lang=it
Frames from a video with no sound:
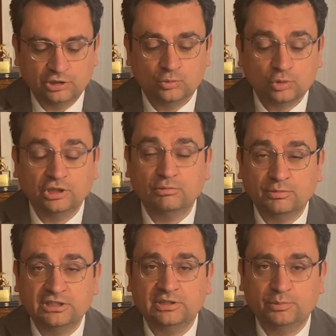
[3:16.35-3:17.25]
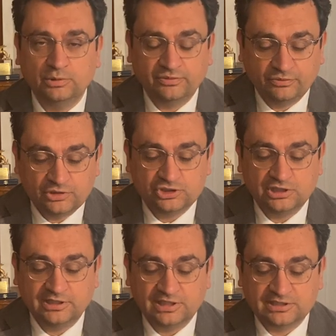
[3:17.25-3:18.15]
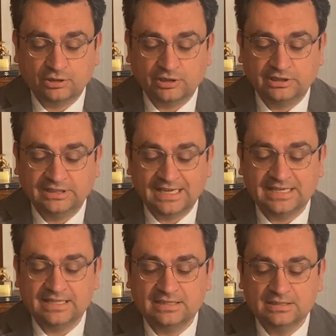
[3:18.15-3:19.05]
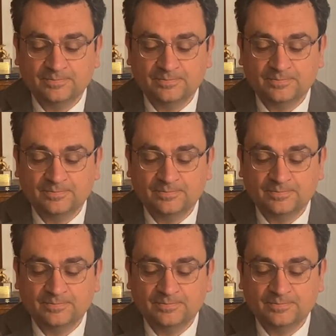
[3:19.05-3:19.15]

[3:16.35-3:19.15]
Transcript: in uno dei momenti più difficili della storia d'Italia,